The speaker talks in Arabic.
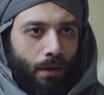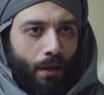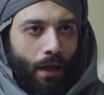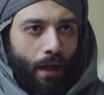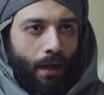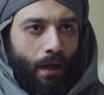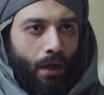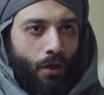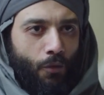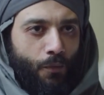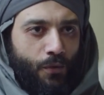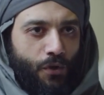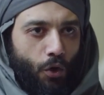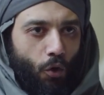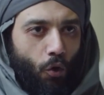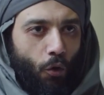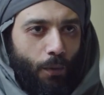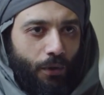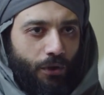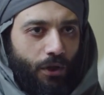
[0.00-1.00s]
كان يمسك
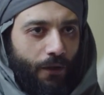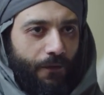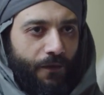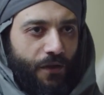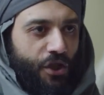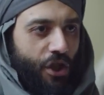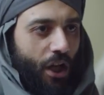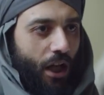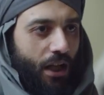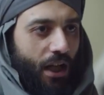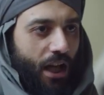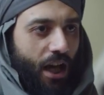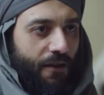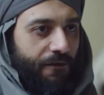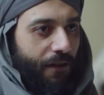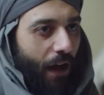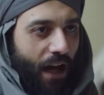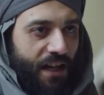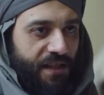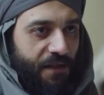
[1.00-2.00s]
بطرف شالها
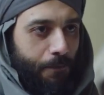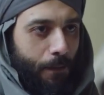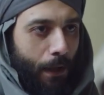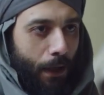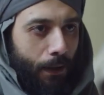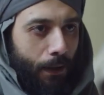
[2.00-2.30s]
فحسب